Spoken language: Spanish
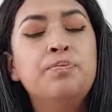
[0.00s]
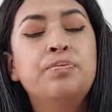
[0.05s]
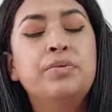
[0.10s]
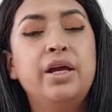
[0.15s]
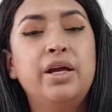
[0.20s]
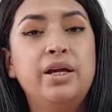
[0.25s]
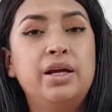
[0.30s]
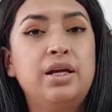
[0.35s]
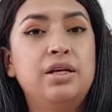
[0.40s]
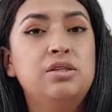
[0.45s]

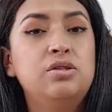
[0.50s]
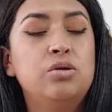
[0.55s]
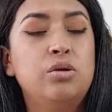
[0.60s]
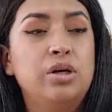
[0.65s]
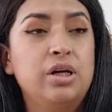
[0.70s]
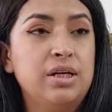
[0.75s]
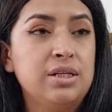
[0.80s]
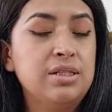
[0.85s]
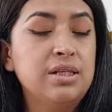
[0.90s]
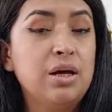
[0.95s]
en el
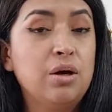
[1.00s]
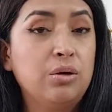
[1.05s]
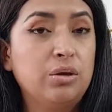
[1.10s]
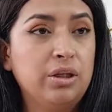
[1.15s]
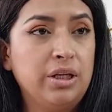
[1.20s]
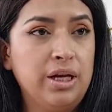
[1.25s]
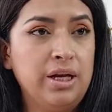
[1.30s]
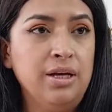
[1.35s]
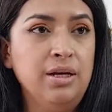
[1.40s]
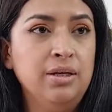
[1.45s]
Sonesta
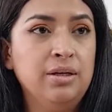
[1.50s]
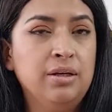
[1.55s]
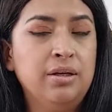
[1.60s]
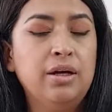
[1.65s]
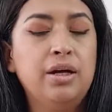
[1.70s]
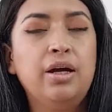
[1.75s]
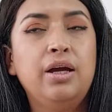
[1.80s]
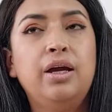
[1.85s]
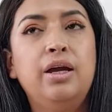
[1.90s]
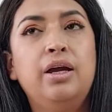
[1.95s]
Hotel
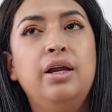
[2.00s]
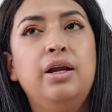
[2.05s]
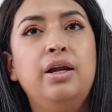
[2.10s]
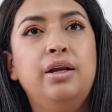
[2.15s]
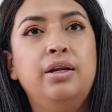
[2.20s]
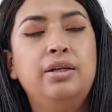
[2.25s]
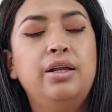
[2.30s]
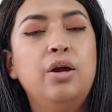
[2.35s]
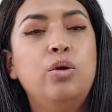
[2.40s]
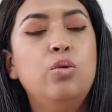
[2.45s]

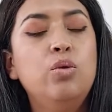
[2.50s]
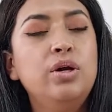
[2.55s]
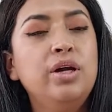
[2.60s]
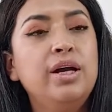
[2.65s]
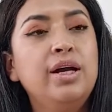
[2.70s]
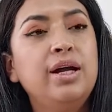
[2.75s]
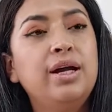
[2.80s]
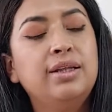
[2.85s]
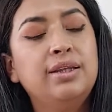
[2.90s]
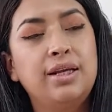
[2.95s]
el de 1
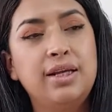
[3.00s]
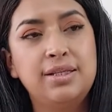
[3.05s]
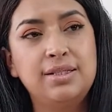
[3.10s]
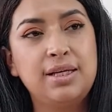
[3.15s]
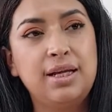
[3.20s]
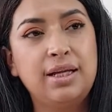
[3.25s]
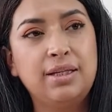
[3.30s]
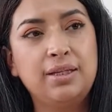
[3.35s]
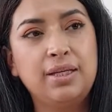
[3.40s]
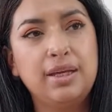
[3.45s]
a 3
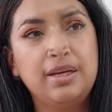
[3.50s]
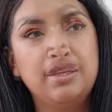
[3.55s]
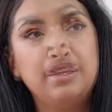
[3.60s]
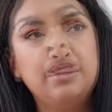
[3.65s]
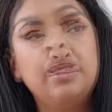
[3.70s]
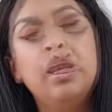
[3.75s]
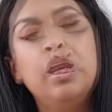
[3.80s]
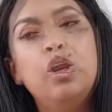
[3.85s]
de la tarde.